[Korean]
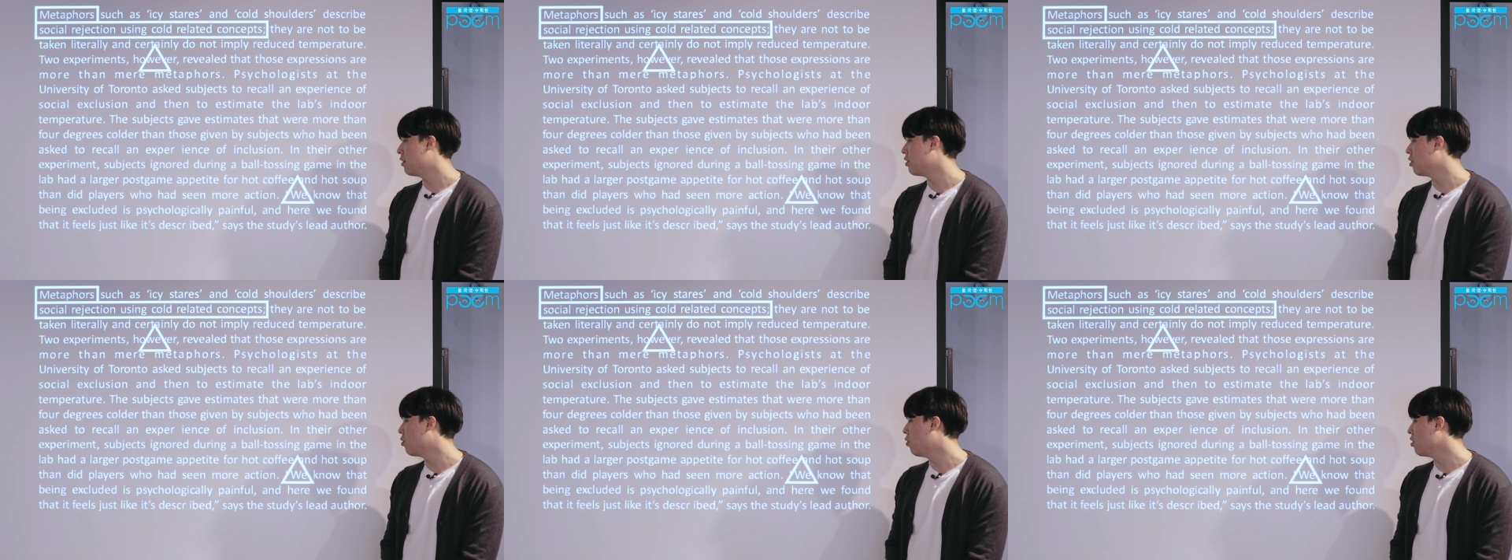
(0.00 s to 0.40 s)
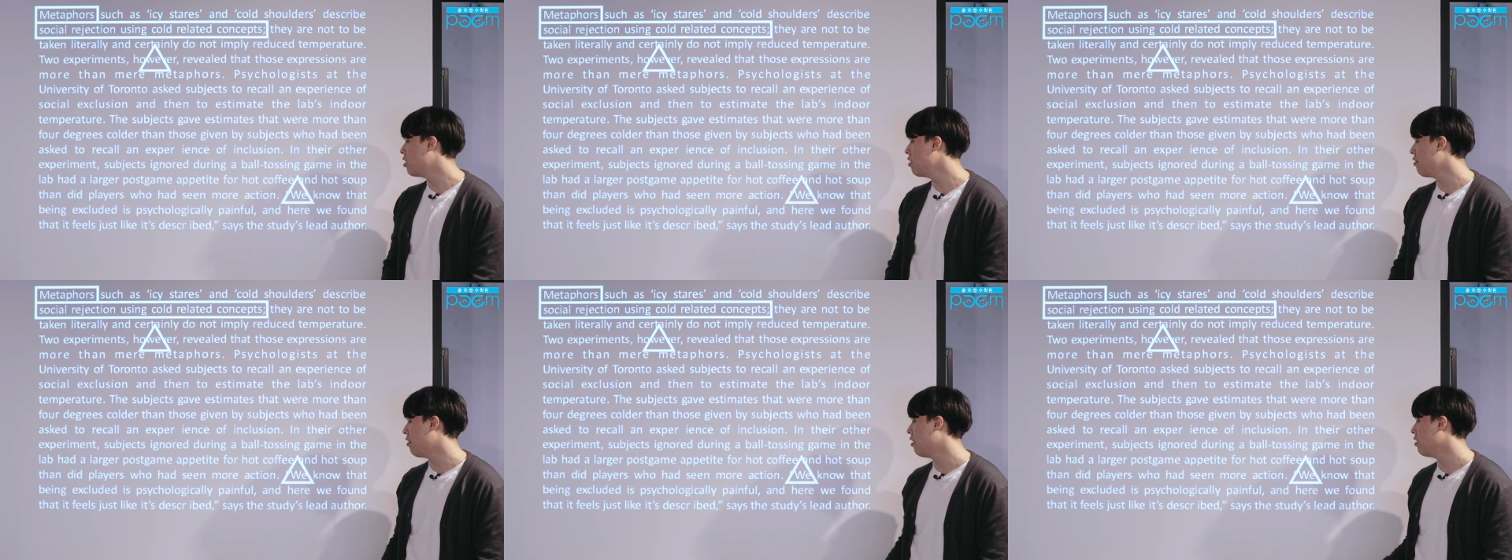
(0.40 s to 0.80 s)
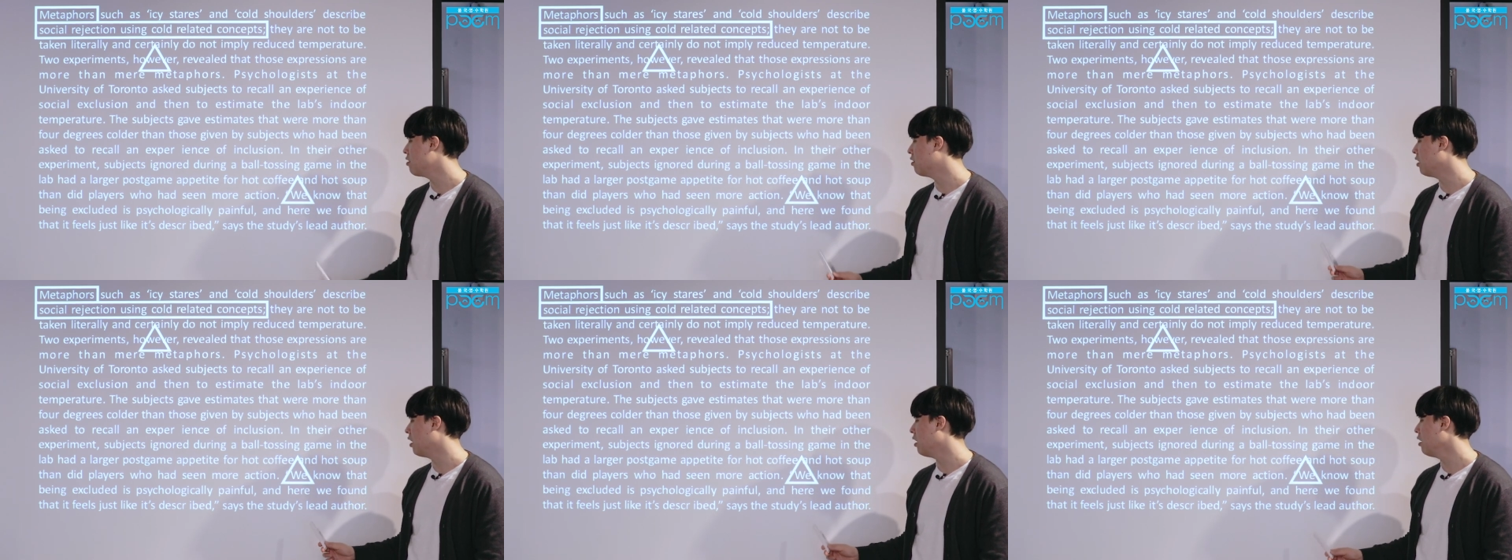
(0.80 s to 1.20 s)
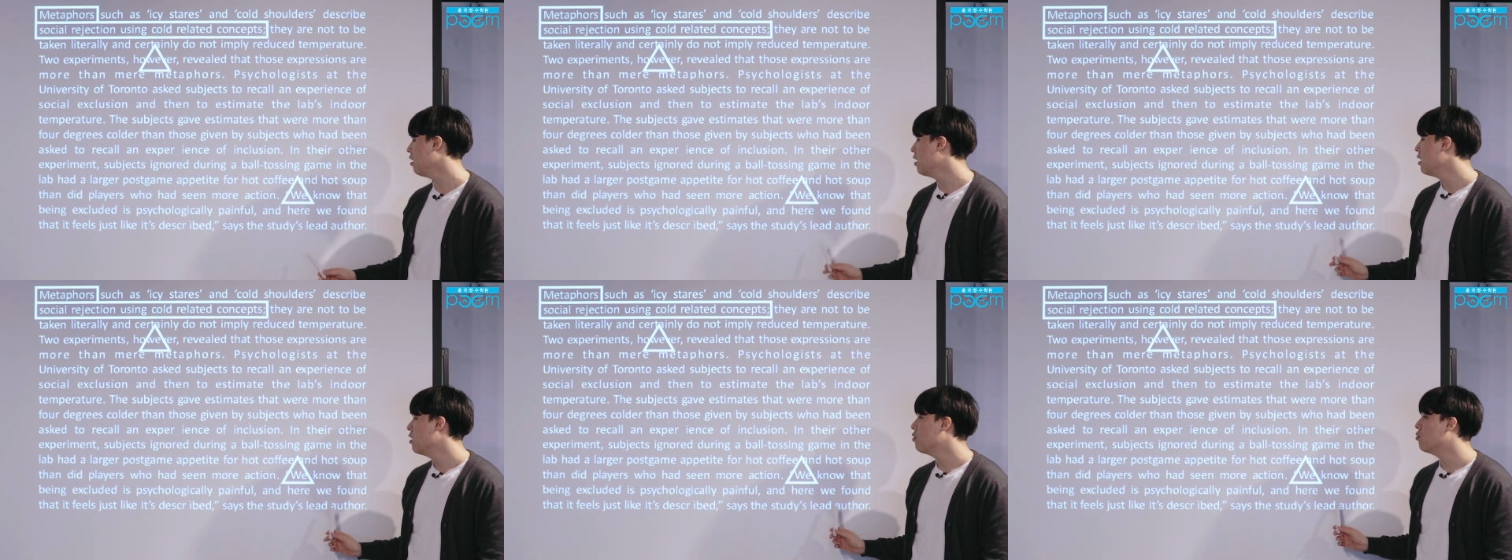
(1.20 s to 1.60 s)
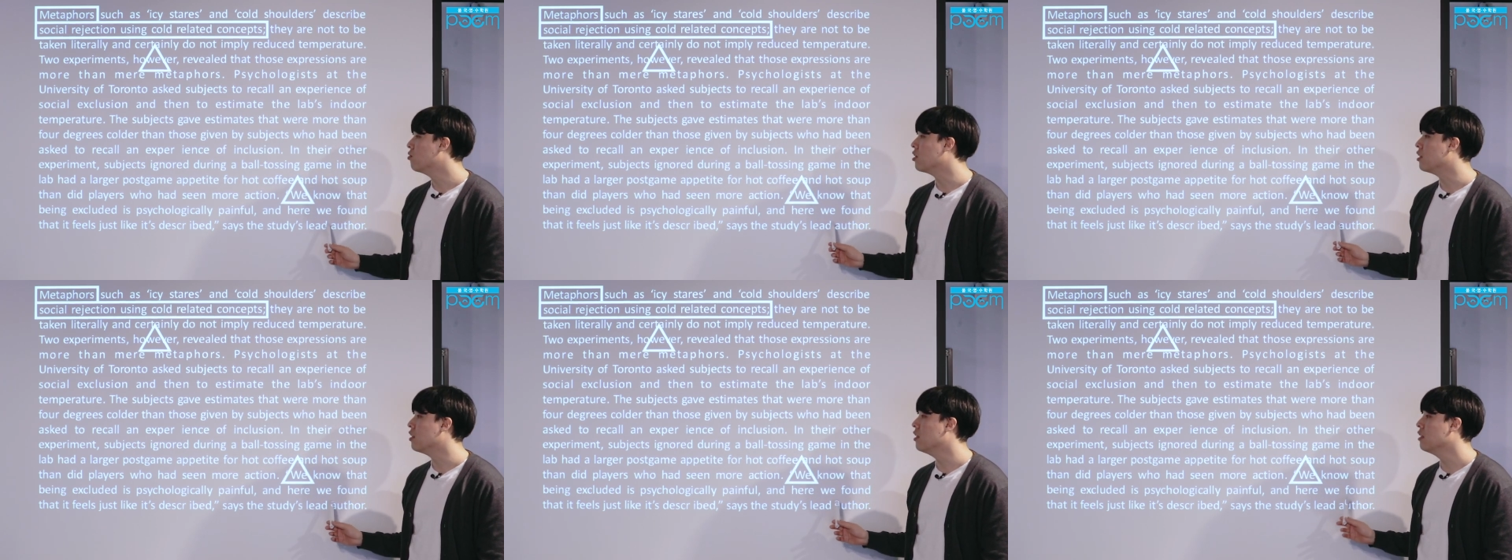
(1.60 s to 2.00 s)
그리고 here, 여기,
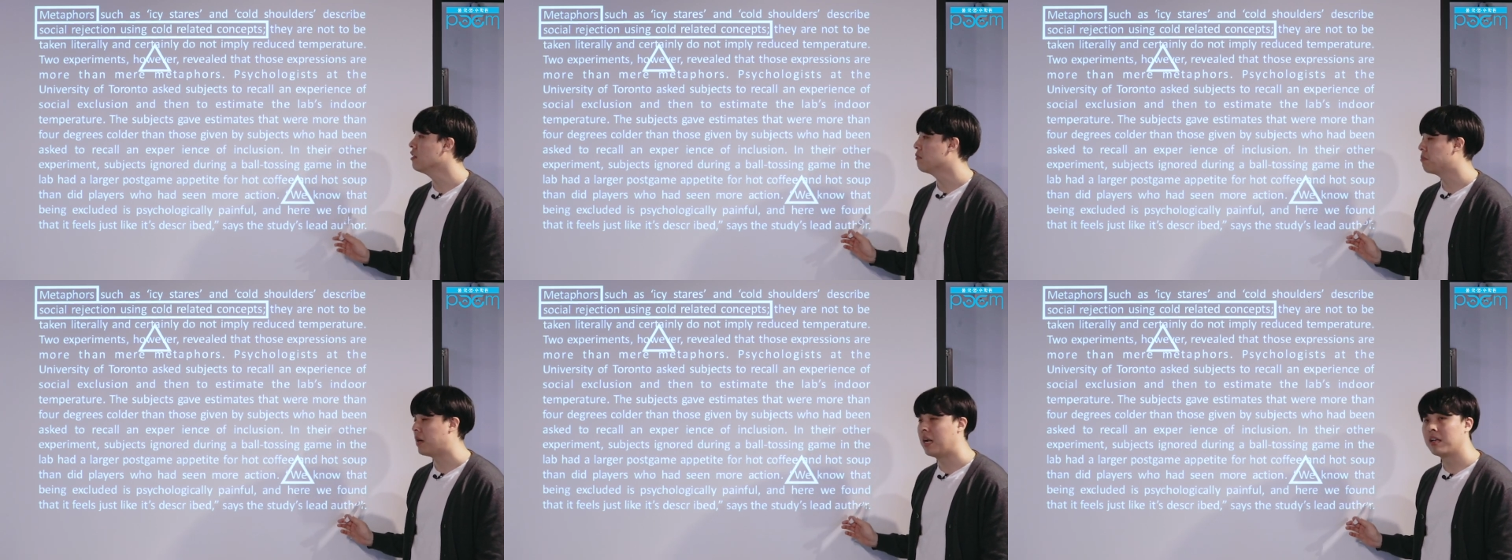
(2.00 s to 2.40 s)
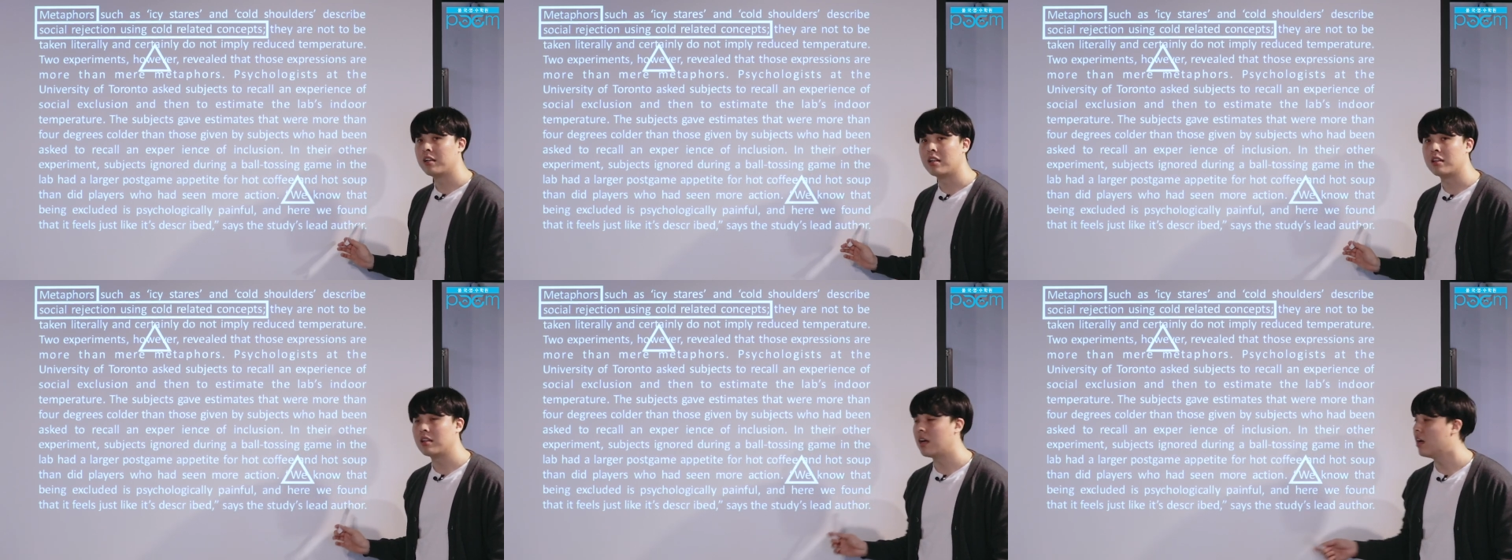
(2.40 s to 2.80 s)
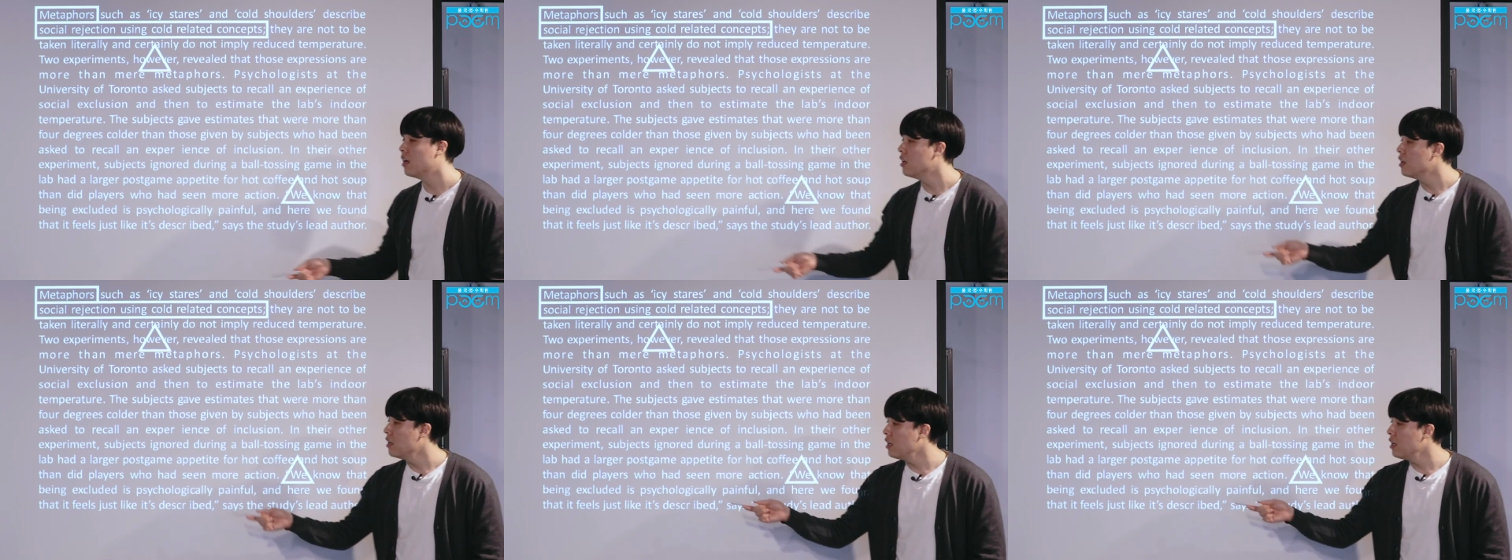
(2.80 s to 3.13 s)
우리는 발견했다.